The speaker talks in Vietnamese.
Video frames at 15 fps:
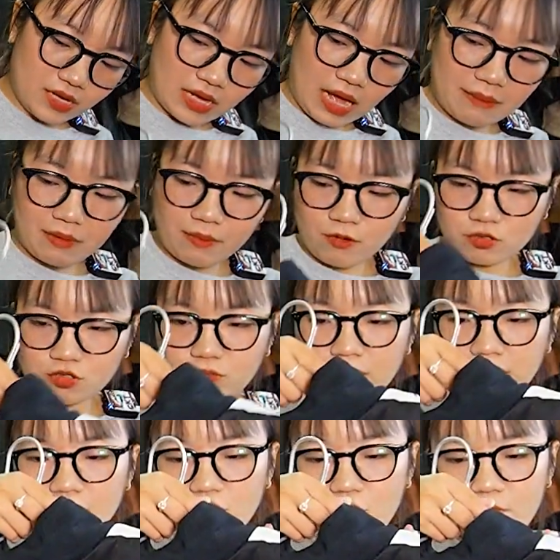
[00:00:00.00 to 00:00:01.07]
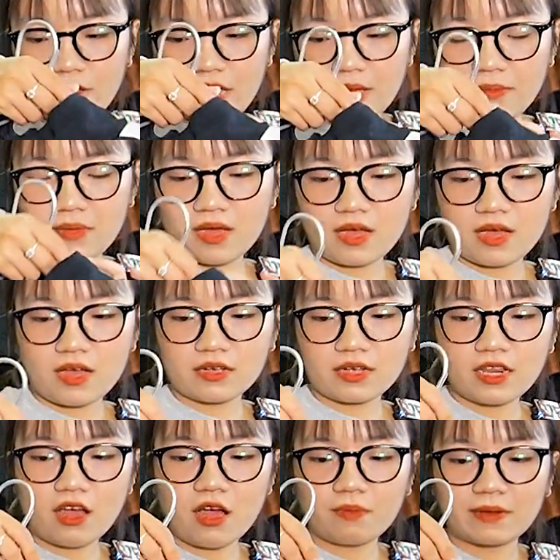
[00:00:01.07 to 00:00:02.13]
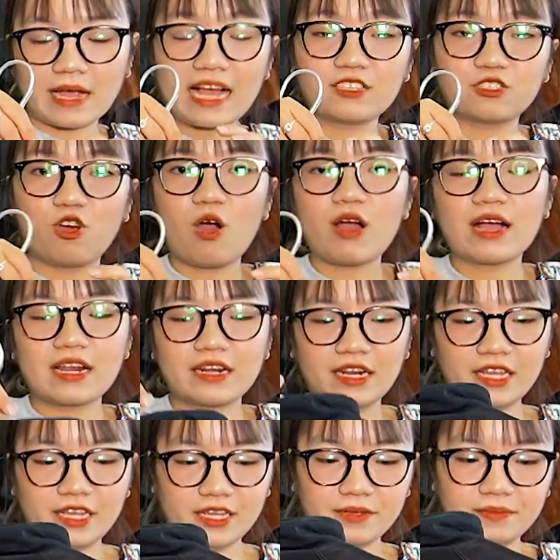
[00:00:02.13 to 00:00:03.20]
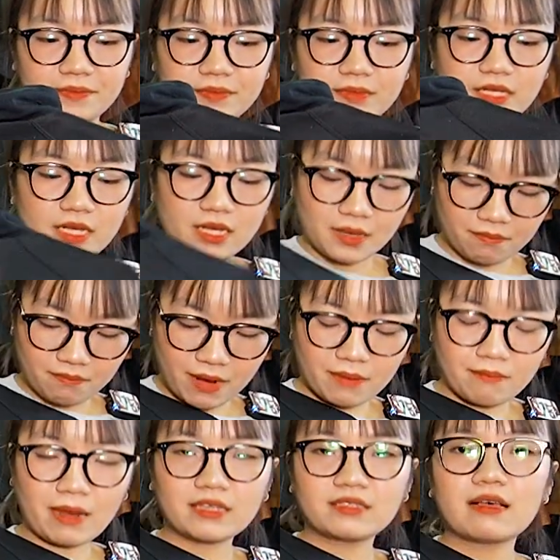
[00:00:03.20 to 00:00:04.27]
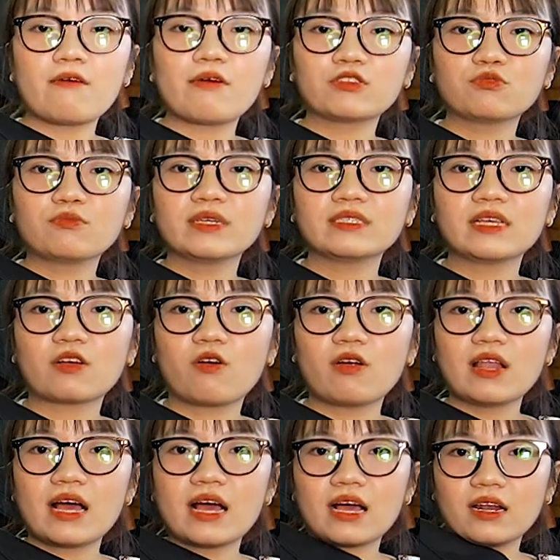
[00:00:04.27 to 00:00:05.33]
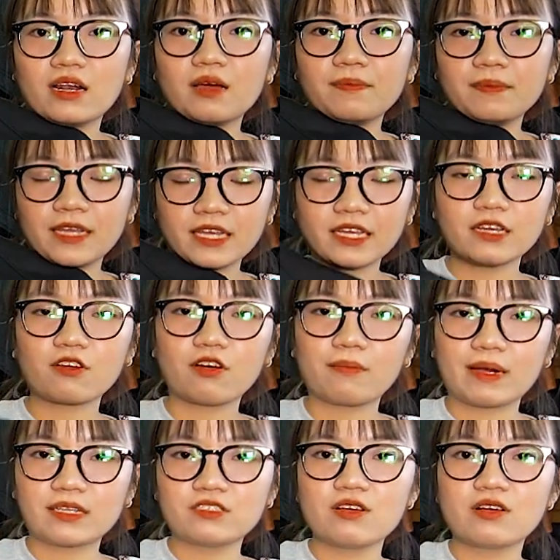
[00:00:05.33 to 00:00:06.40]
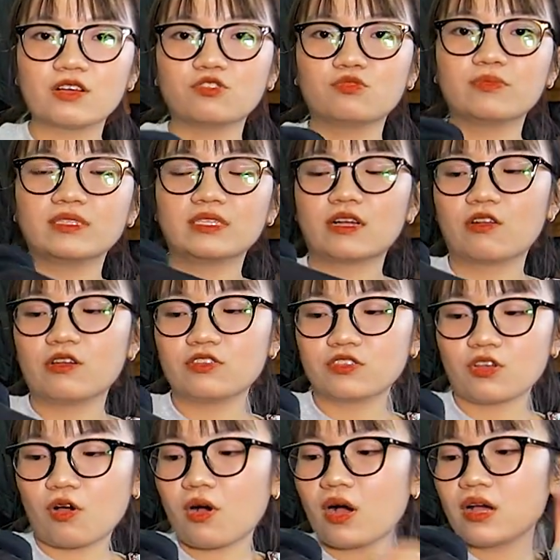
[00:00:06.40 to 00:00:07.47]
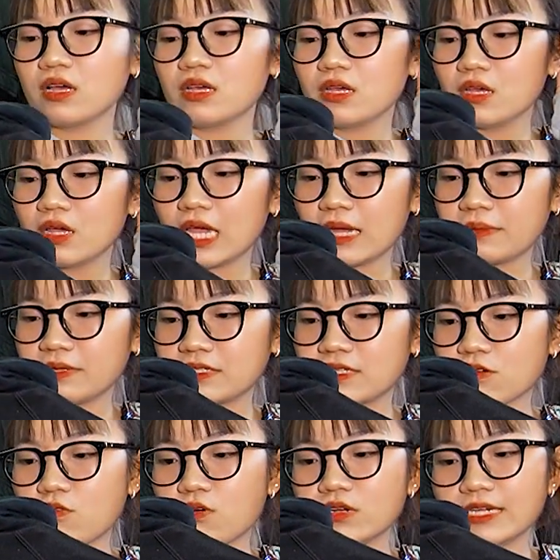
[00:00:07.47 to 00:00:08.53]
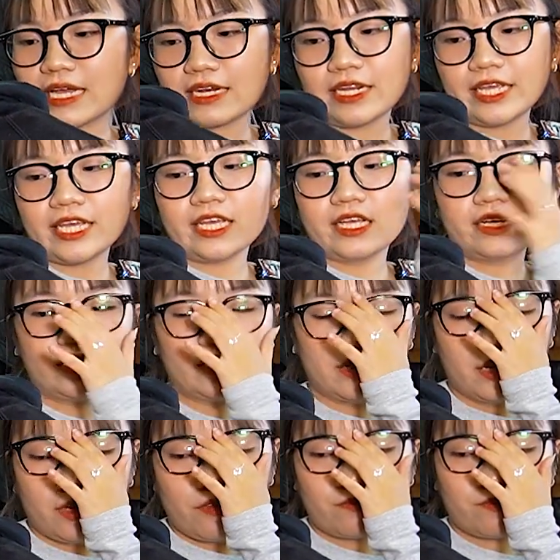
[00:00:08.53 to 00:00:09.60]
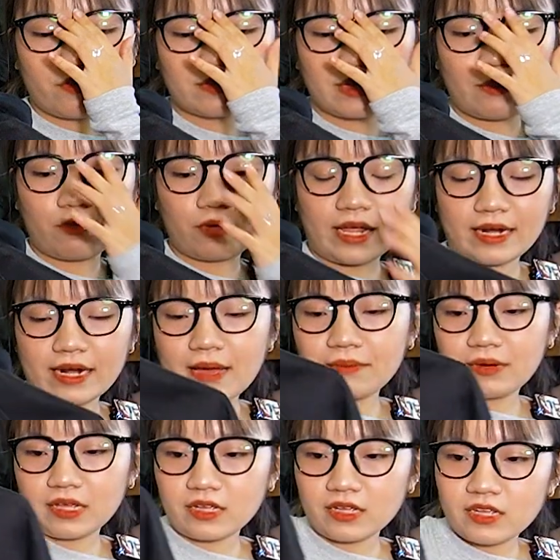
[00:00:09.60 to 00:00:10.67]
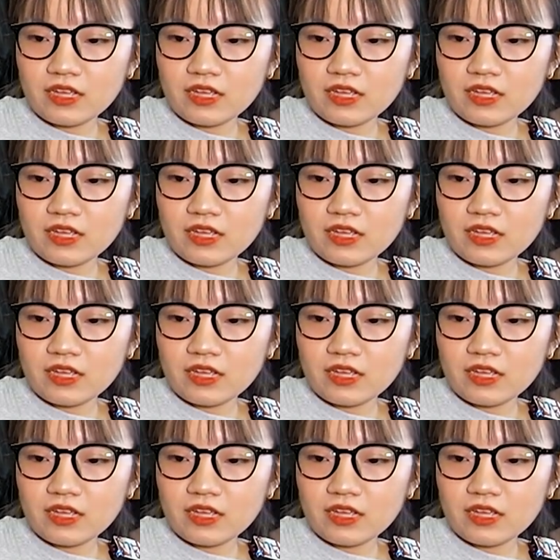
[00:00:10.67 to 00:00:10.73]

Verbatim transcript: K mười một chúng mình sẽ có một em kết hợp cả gió cả nỉ. Bên mặt sau là chúng mình sẽ có là lớp nỉ, còn mặt trước là chúng mình sẽ có là gió. Em này sẽ của nhà Ni. Phong size một không năm này.